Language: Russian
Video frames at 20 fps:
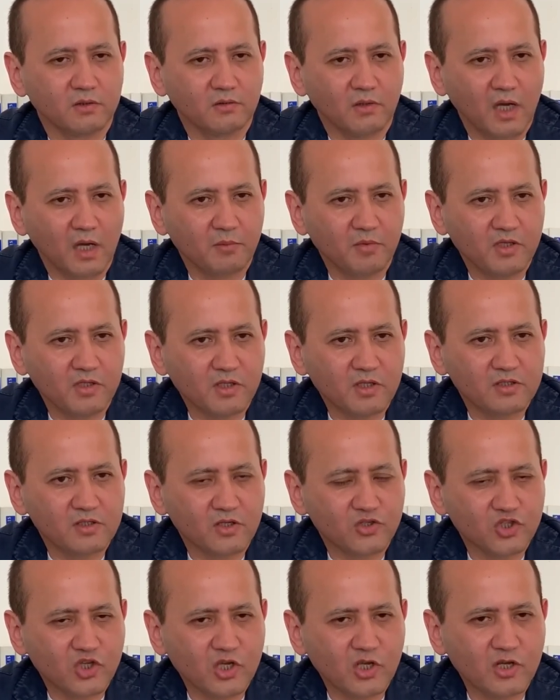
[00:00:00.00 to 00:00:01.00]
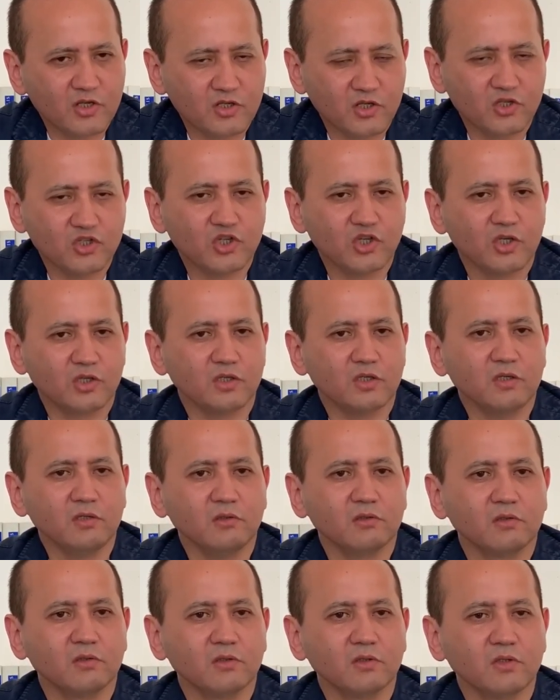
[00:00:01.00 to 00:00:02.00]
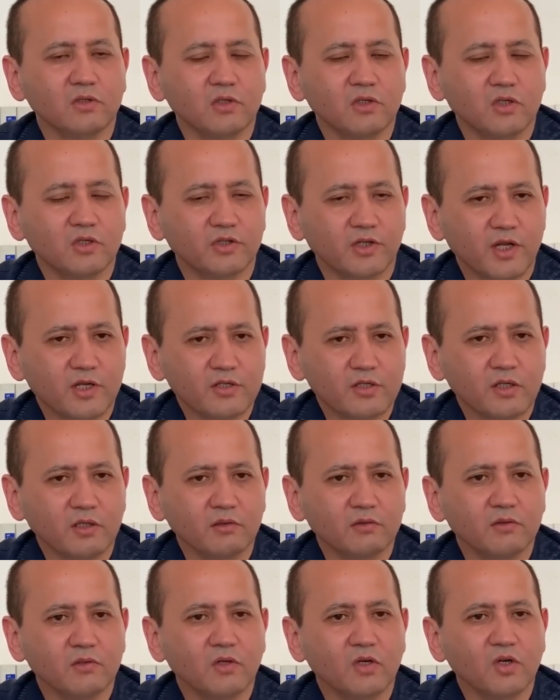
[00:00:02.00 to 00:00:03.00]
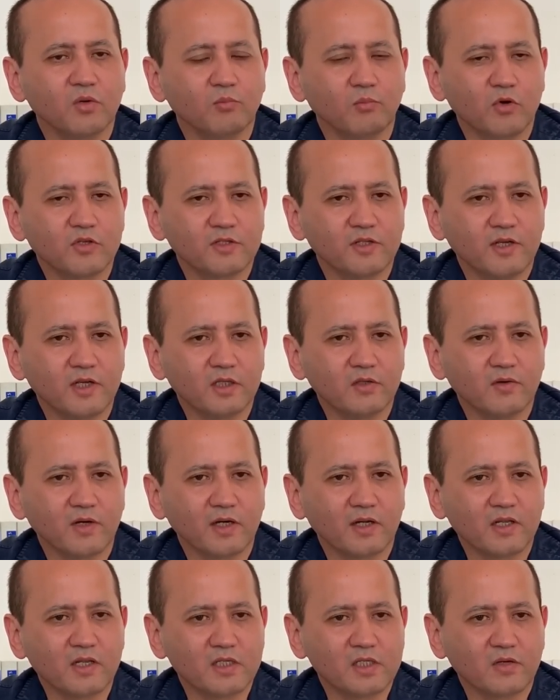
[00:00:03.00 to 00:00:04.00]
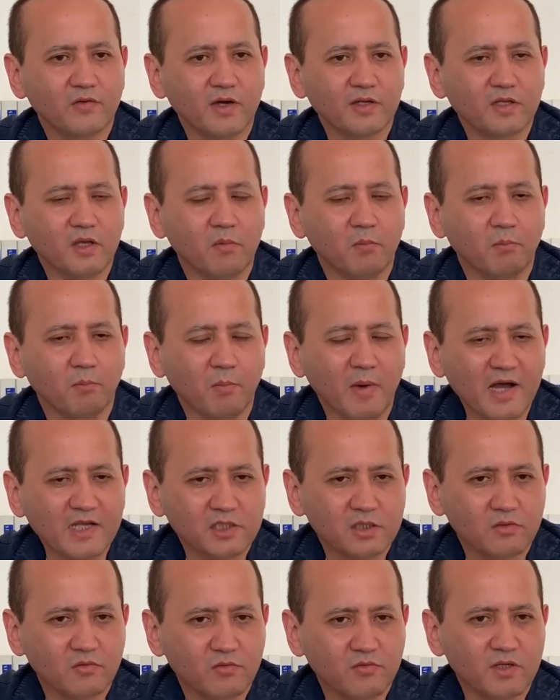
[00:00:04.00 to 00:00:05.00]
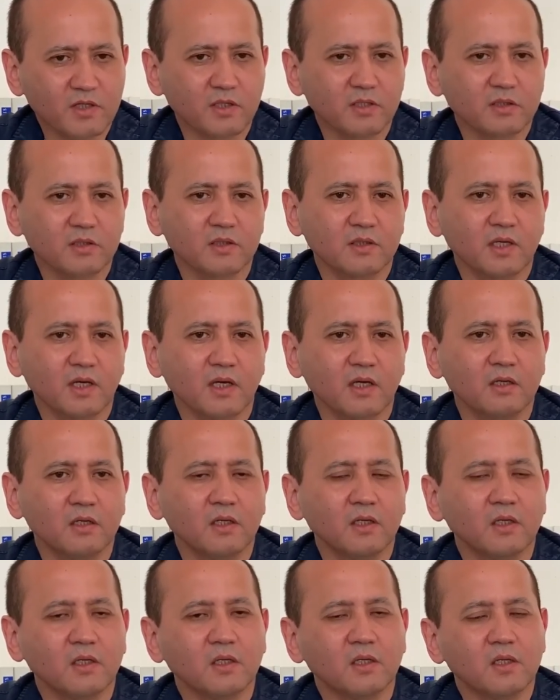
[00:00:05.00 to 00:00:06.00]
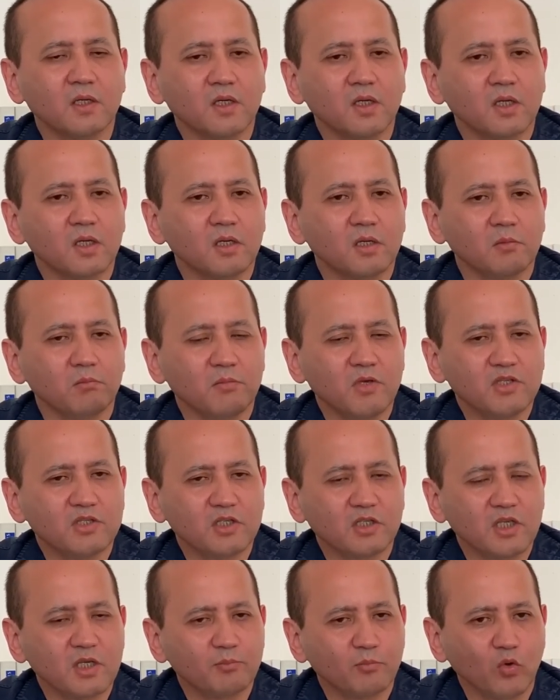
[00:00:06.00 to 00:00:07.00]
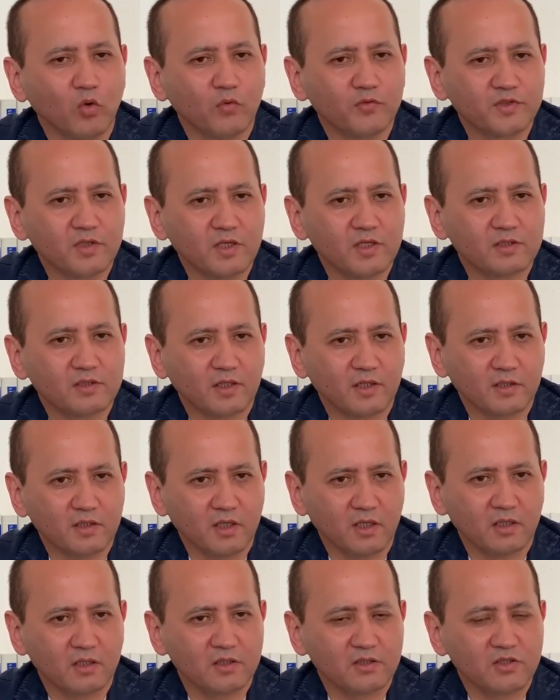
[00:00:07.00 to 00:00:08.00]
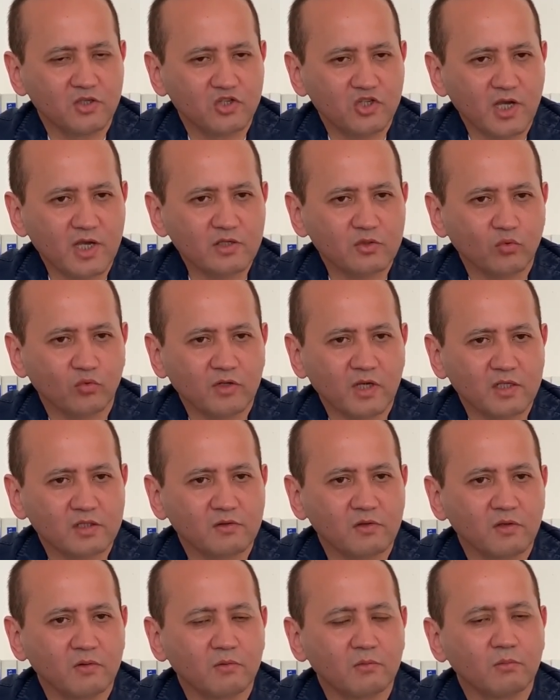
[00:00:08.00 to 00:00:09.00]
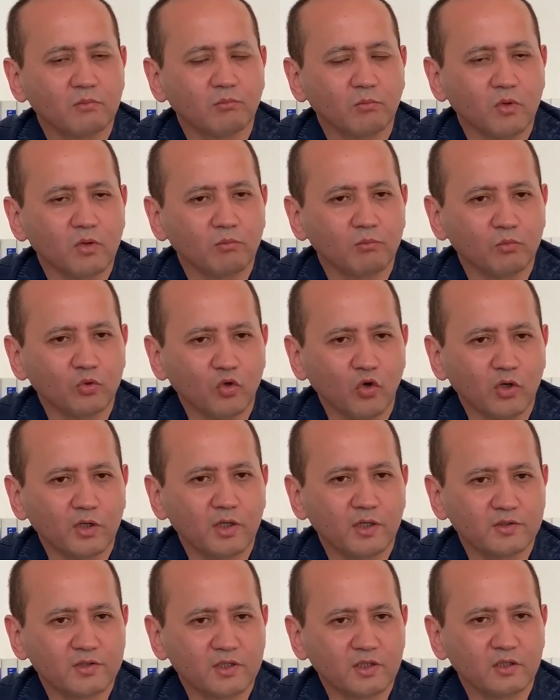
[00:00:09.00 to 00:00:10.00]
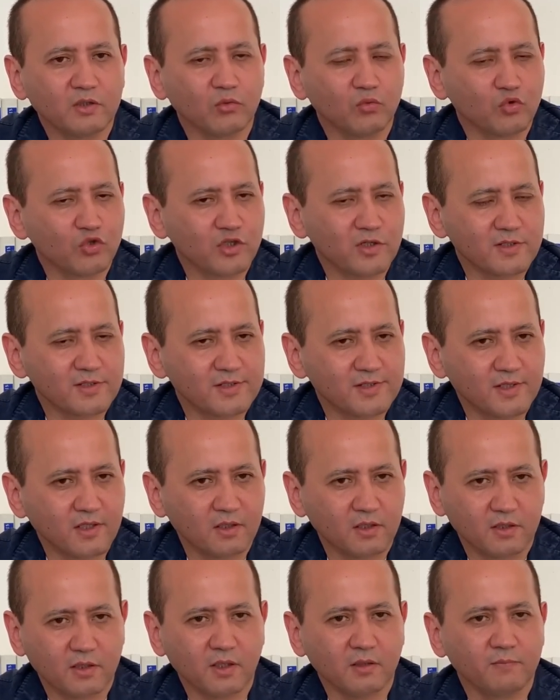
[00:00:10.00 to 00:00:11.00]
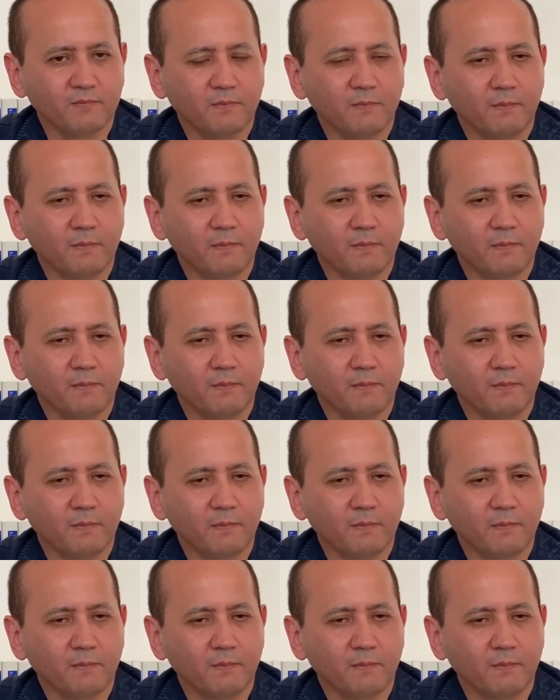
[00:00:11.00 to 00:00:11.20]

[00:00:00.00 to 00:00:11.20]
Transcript: Объединиться через ячейки. И третье, после этого организовать массовый выход на митинги по всей стране. Сейчас у нас много дел уже сделано.